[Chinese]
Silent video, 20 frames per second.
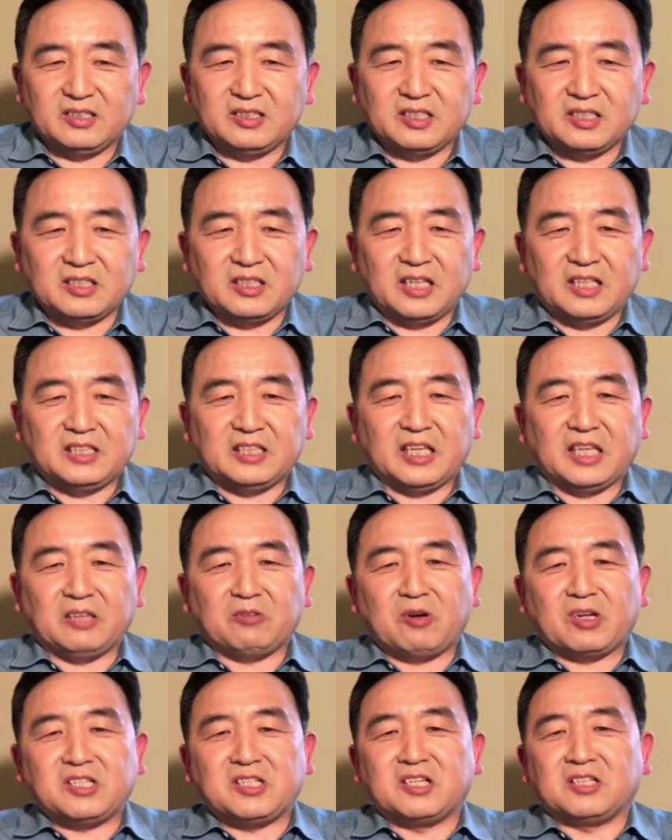清理低
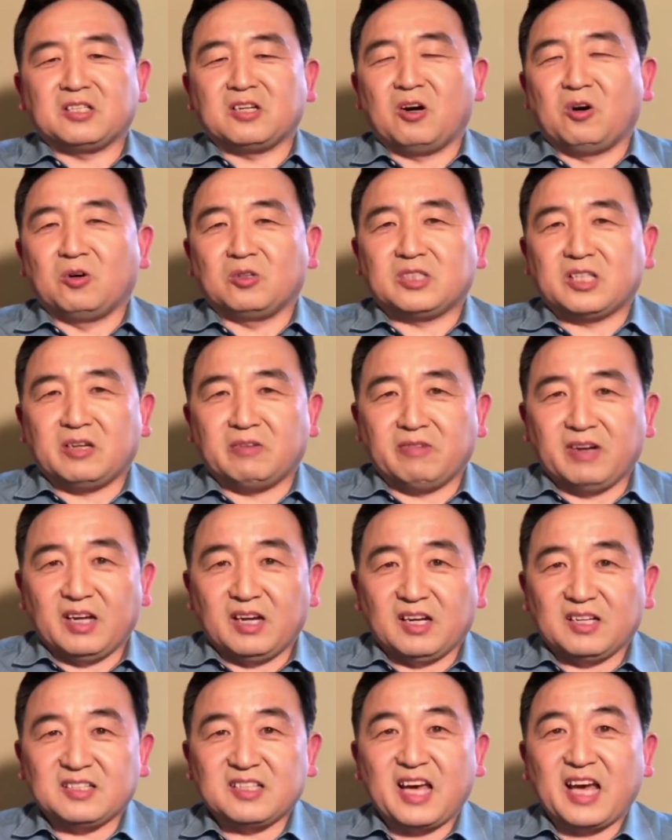端人口成为
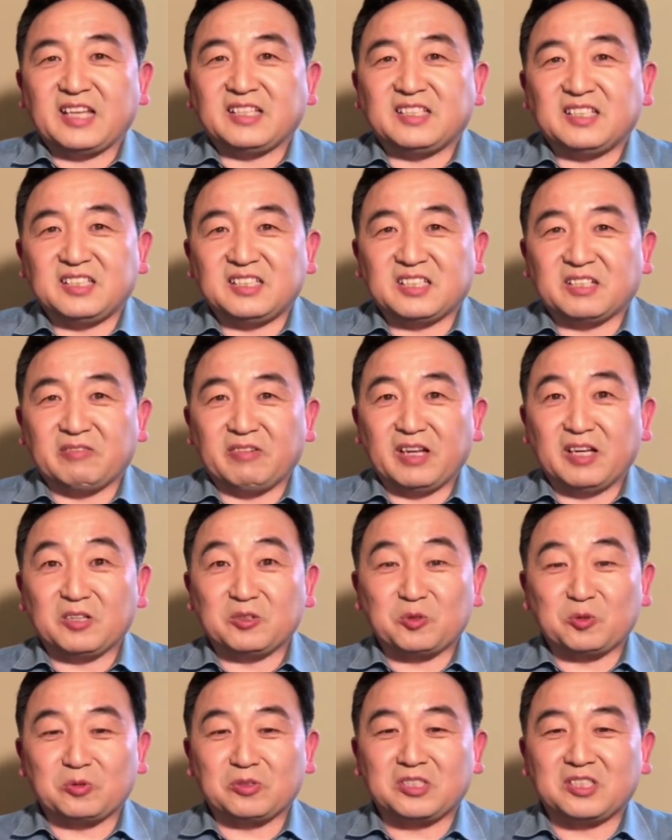了菜奇成为了
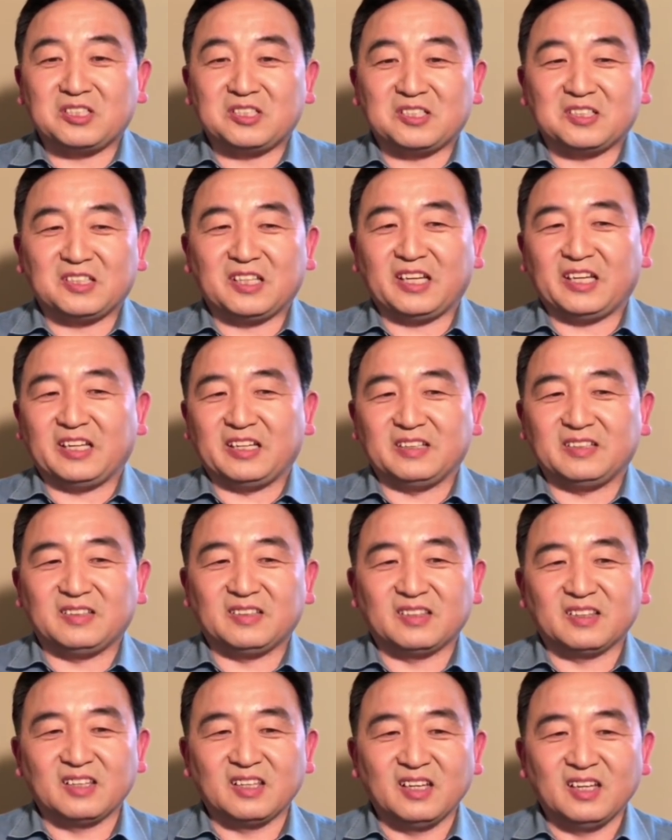众矢之
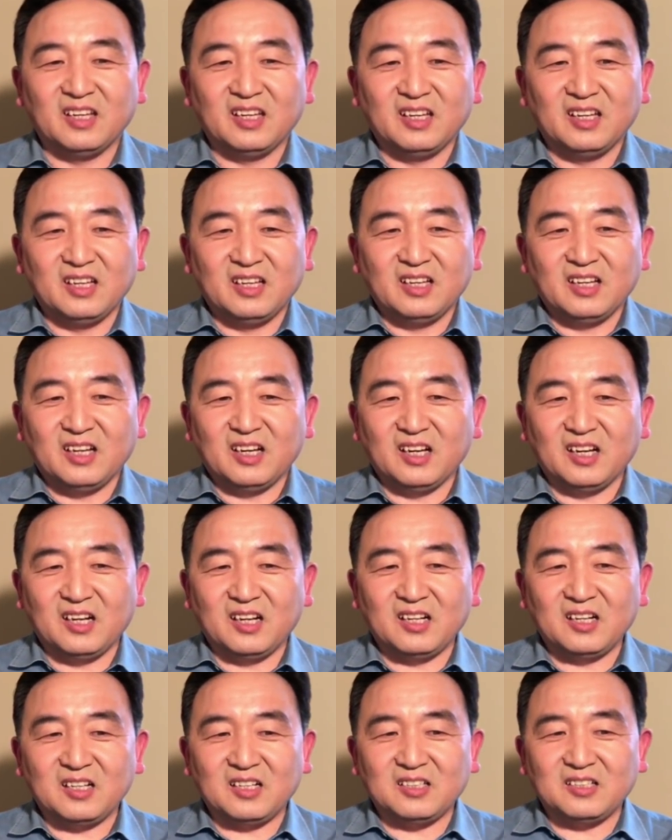的。”
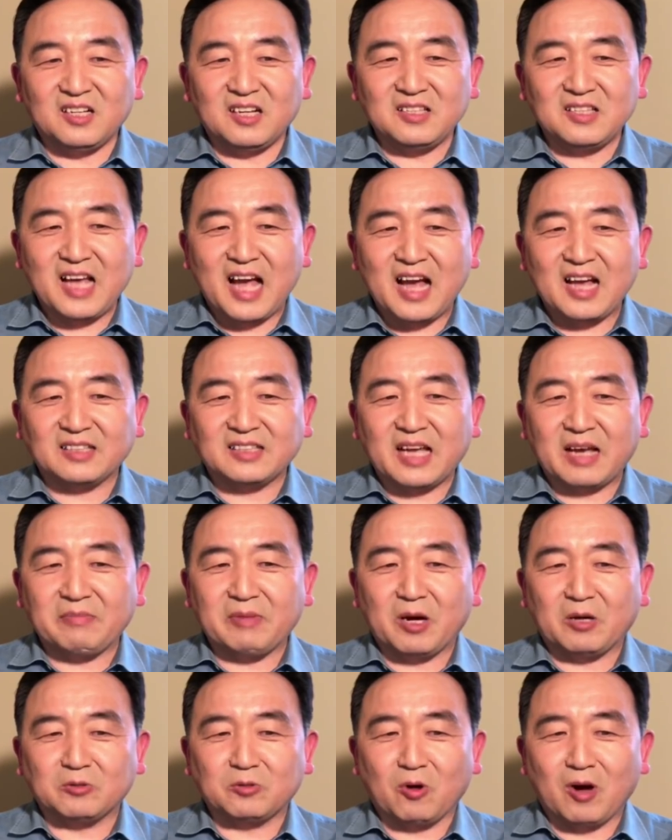而人大代
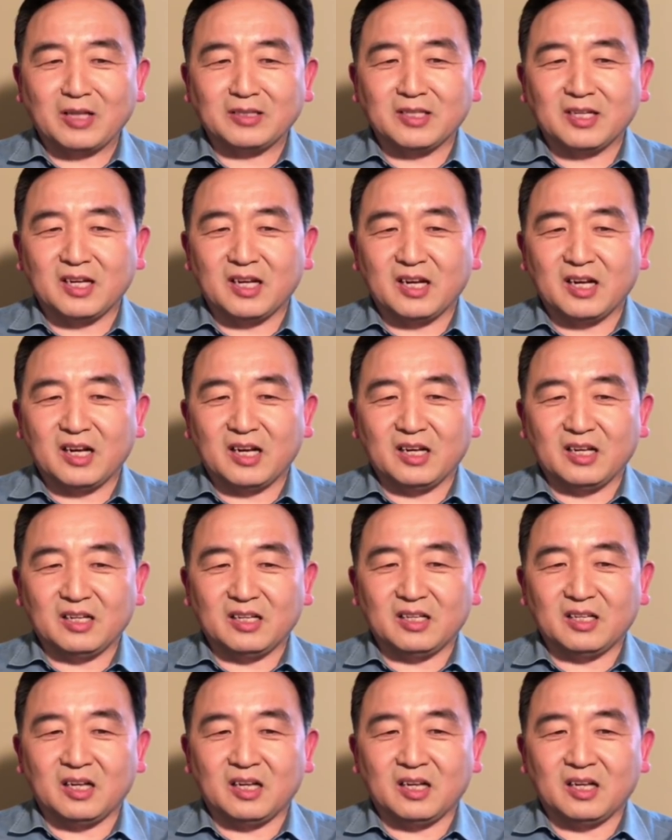表团的。